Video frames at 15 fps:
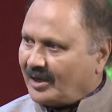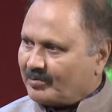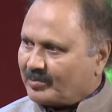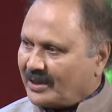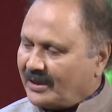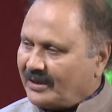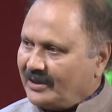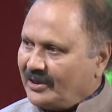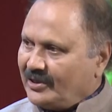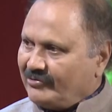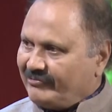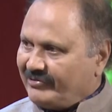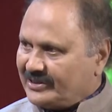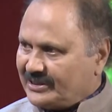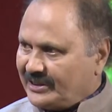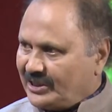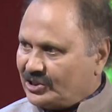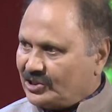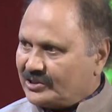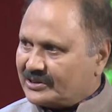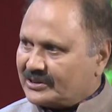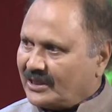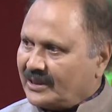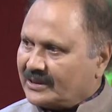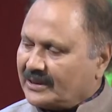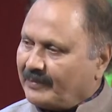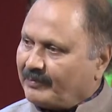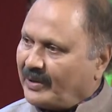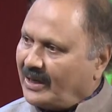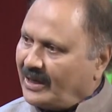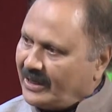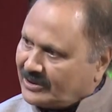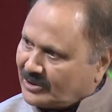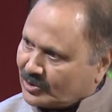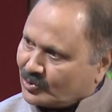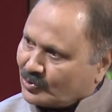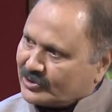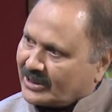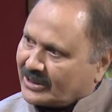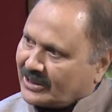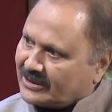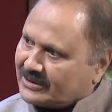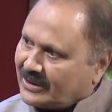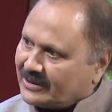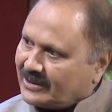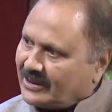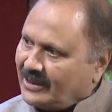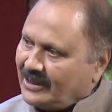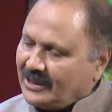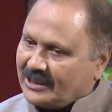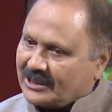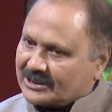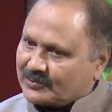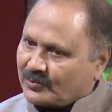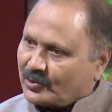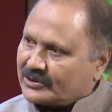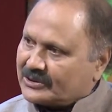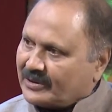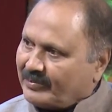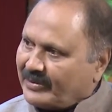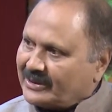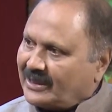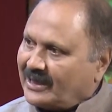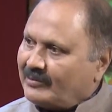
आपका फैसिनेशन रहा क्या पहले ही से सोच रखा था कि स्पोर्ट्स के मैदान